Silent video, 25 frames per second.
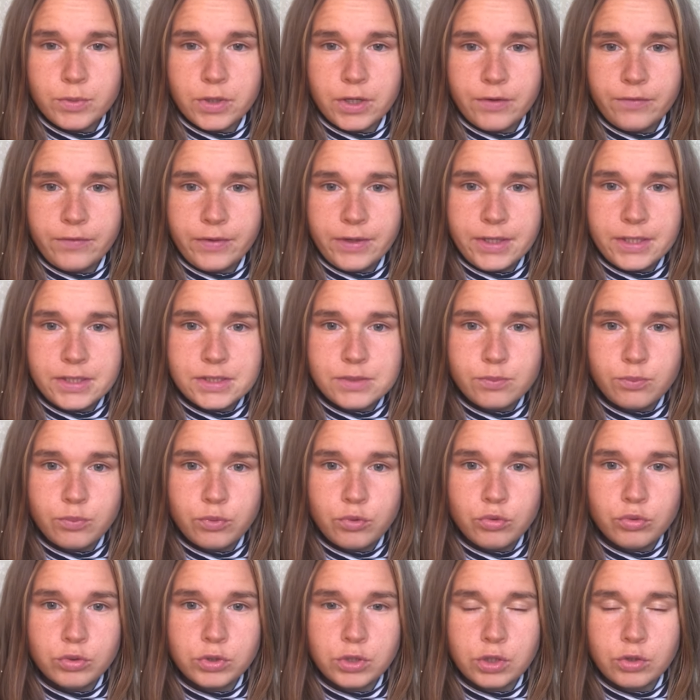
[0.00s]
говорить
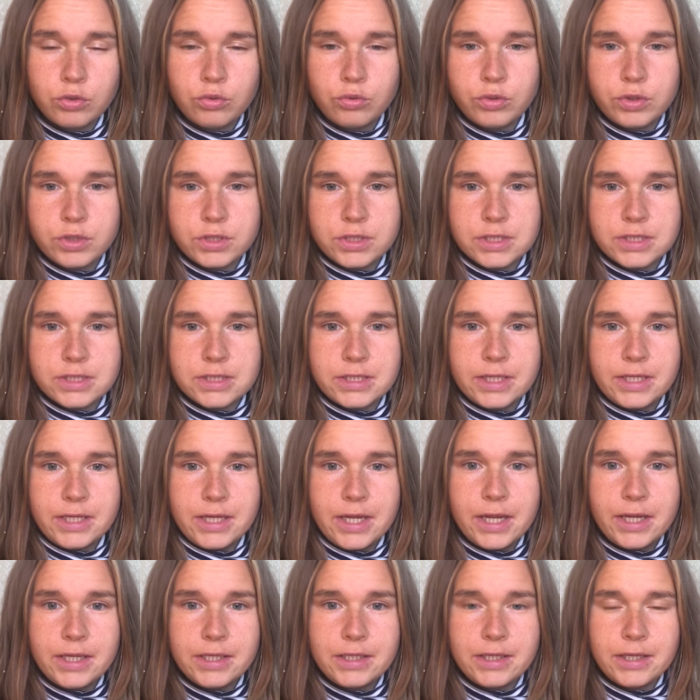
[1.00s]
про такое
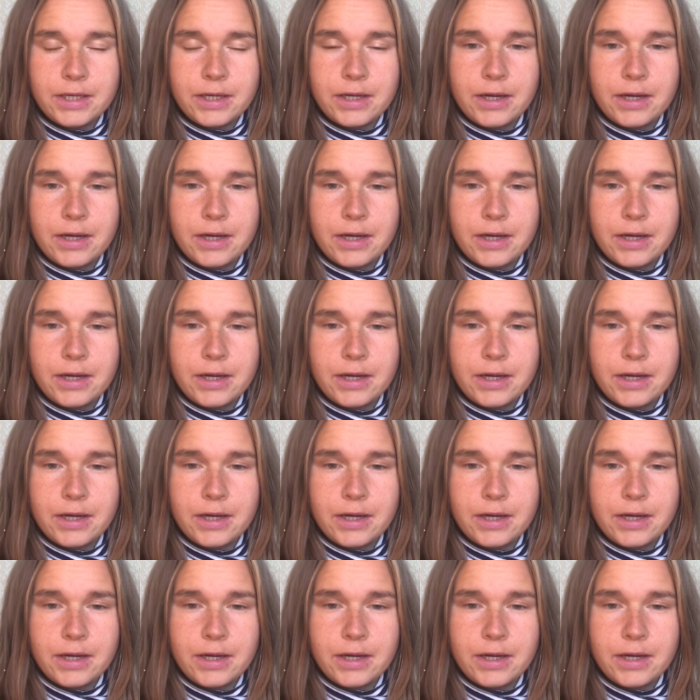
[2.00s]
состояние,